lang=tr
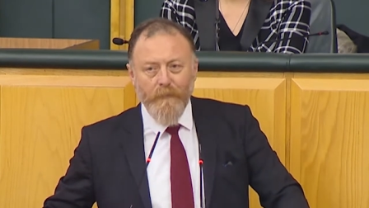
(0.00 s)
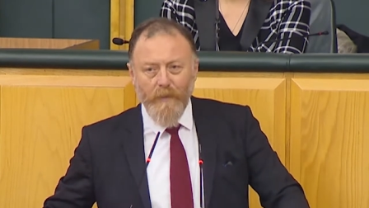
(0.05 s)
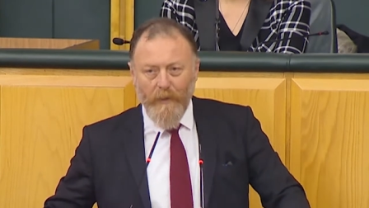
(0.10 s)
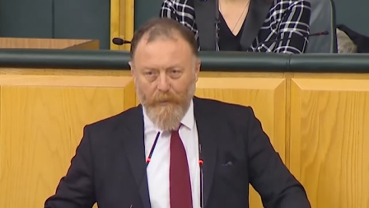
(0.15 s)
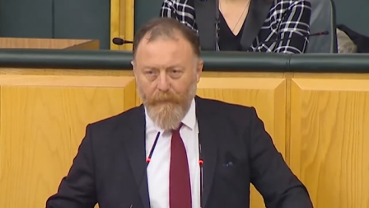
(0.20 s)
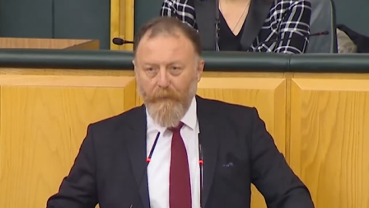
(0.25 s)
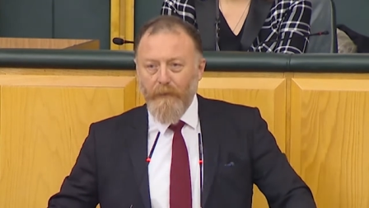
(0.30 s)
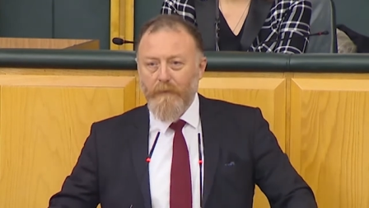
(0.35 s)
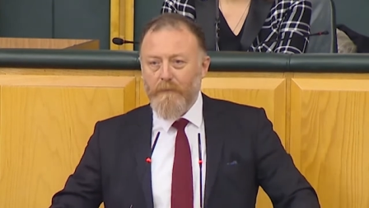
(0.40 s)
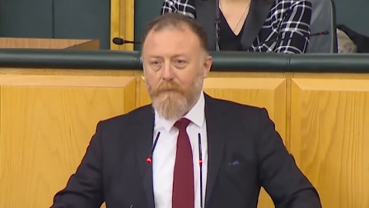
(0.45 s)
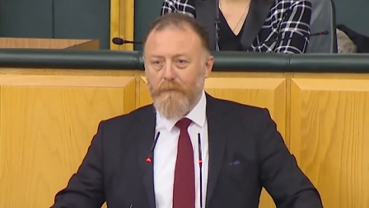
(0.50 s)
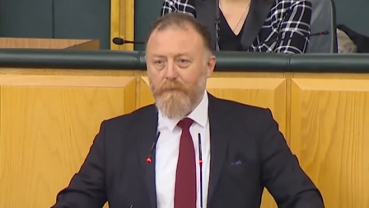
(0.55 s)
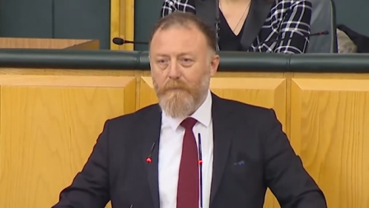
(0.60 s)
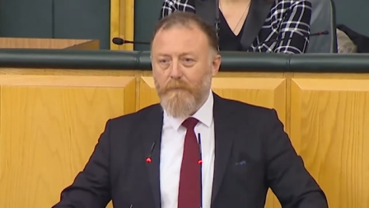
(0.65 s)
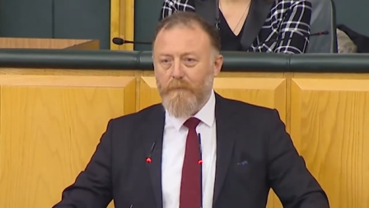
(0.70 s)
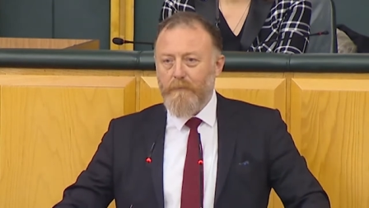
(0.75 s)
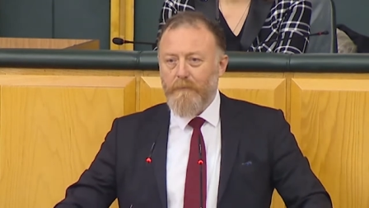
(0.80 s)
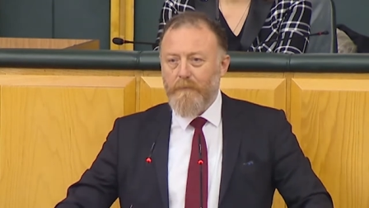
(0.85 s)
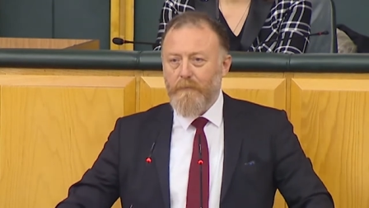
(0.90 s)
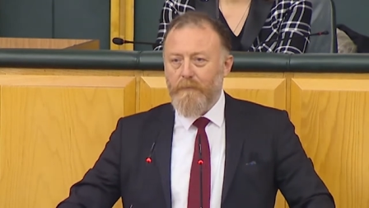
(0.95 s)
Evet
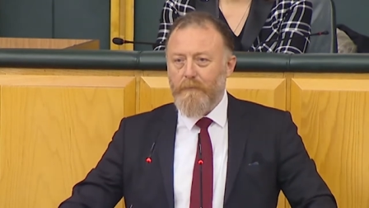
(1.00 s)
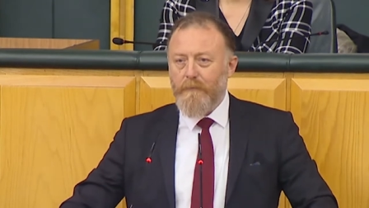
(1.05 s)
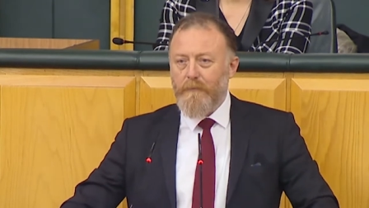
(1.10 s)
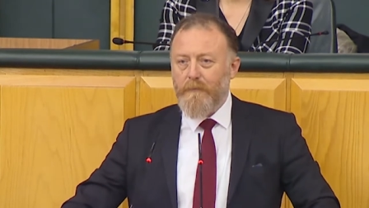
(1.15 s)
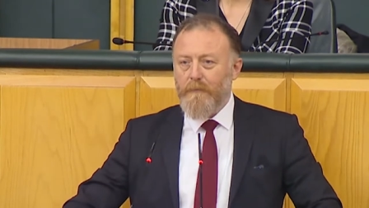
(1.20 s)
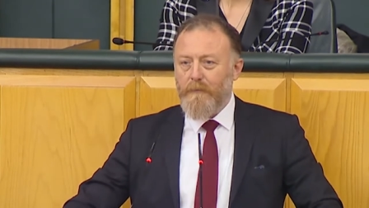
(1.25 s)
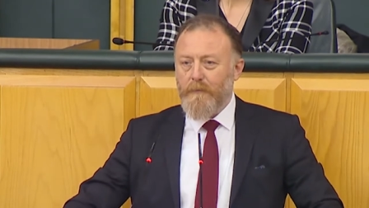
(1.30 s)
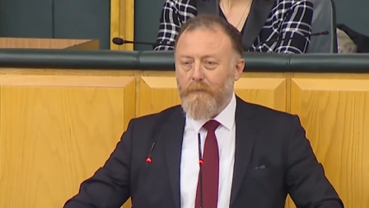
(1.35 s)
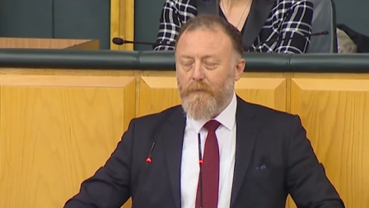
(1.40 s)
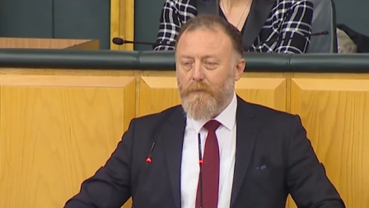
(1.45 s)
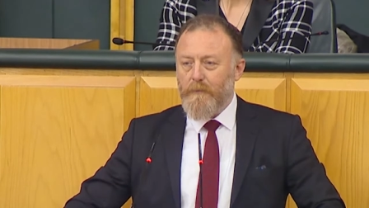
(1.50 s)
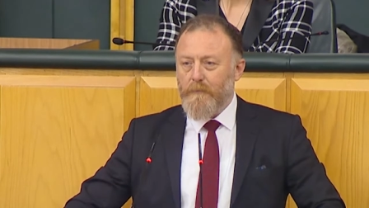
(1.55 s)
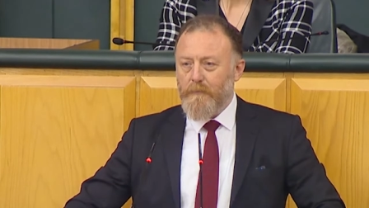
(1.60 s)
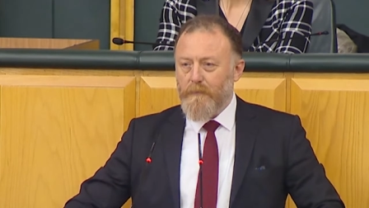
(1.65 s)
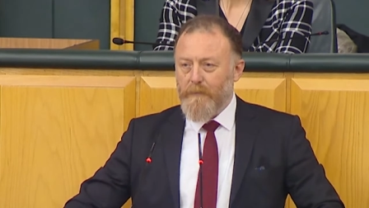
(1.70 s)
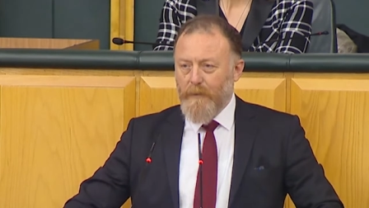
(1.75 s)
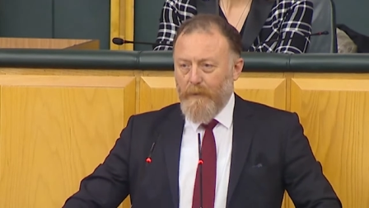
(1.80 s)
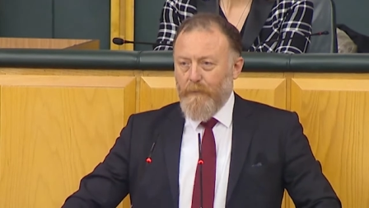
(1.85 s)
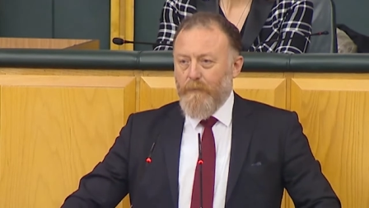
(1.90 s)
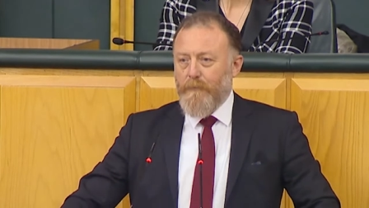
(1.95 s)

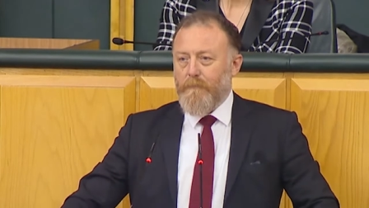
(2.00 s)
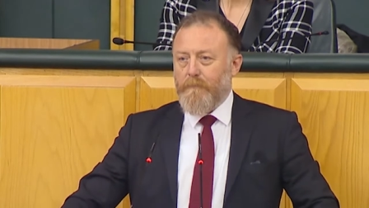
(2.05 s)
sen